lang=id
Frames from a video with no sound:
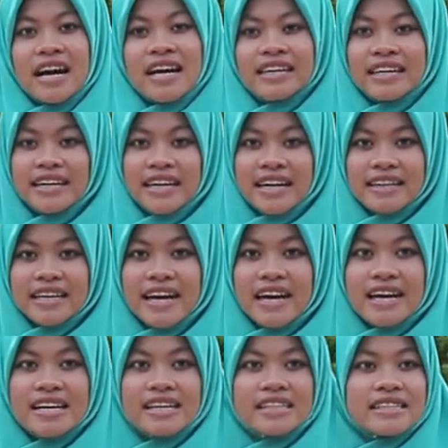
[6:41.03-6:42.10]
Akhir
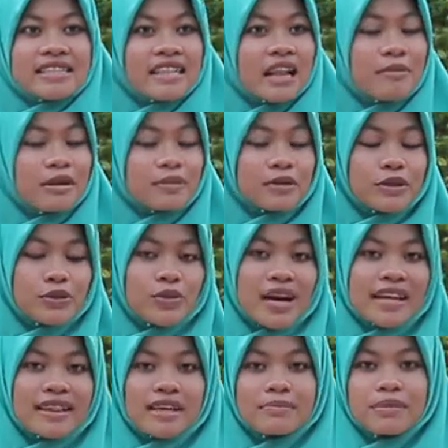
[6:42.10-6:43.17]
kata, selamat
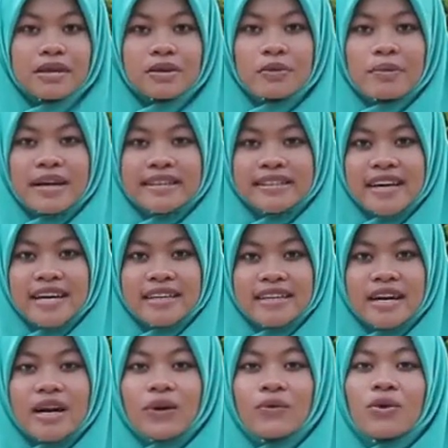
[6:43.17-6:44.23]
menunggu azan berkumandang.
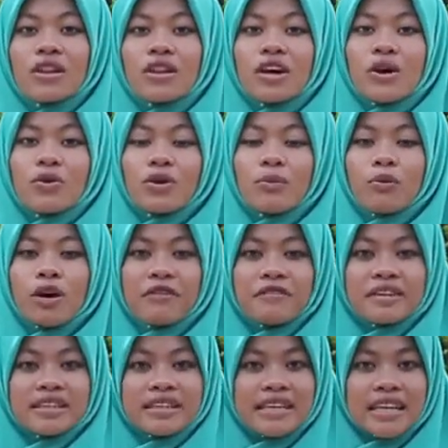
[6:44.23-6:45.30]
Wallahul
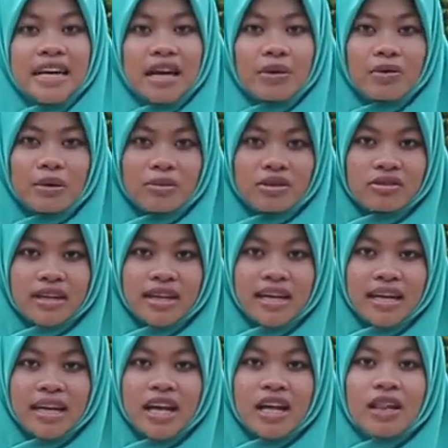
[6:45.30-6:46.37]
muwaffiq ila aqwamit thariq.